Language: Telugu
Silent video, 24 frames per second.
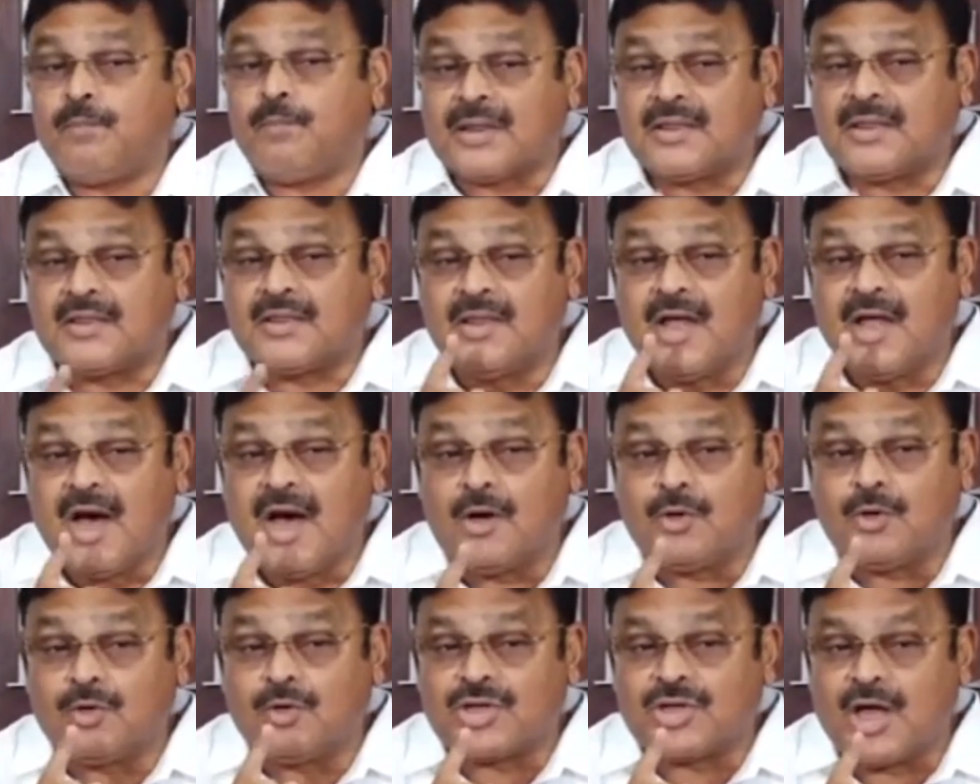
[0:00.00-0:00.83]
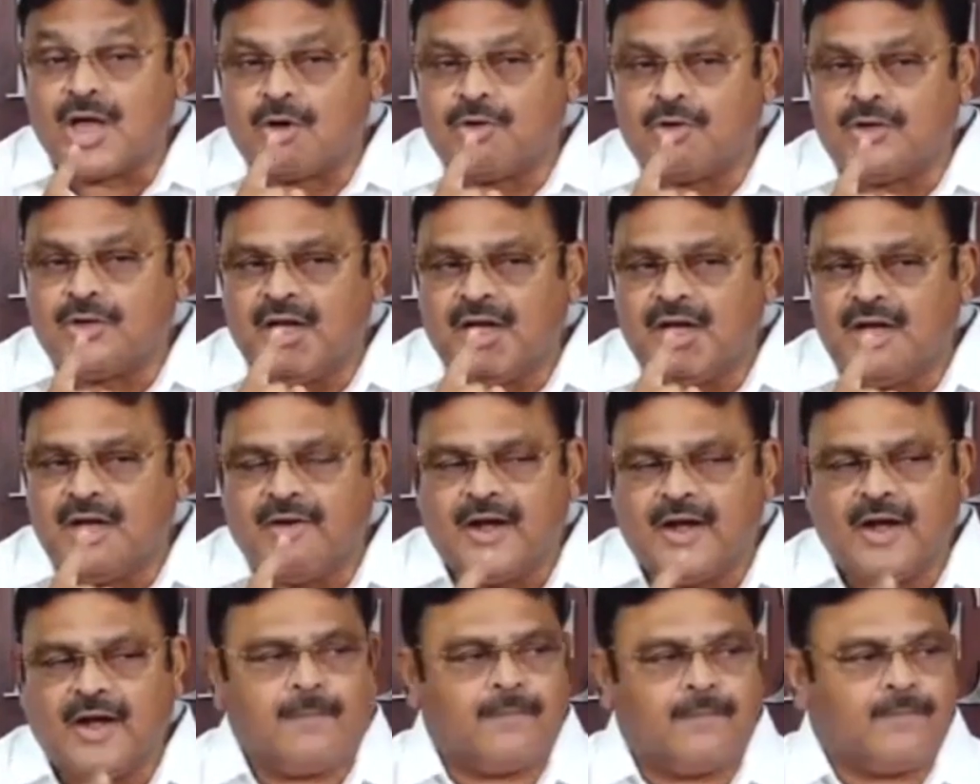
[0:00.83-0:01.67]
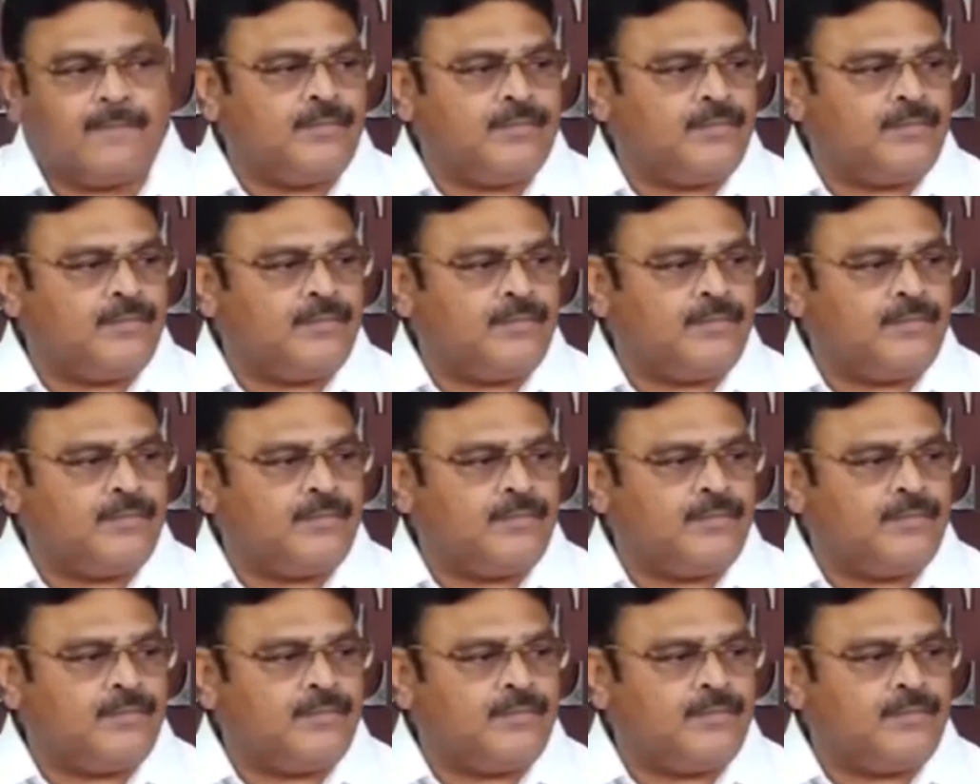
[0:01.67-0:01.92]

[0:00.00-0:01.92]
పద్నాలుగు సార్లు ఢిల్లీ వెళ్ళాం